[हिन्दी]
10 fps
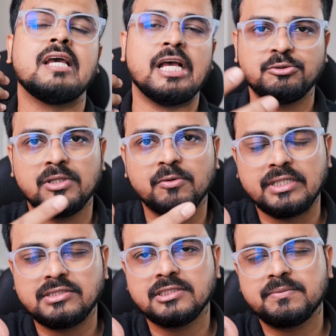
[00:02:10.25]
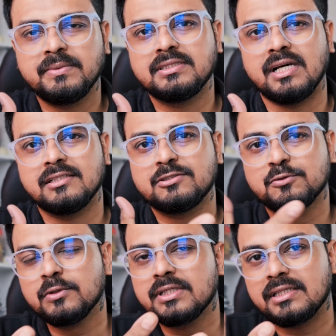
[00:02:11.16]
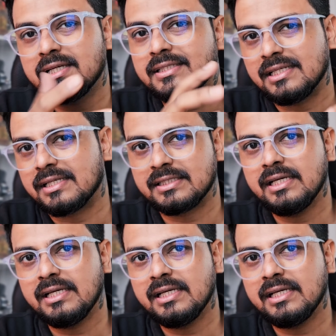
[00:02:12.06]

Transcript: कैजुअल ओकेजन में ज्यादा सूट करता है ऐसा लगता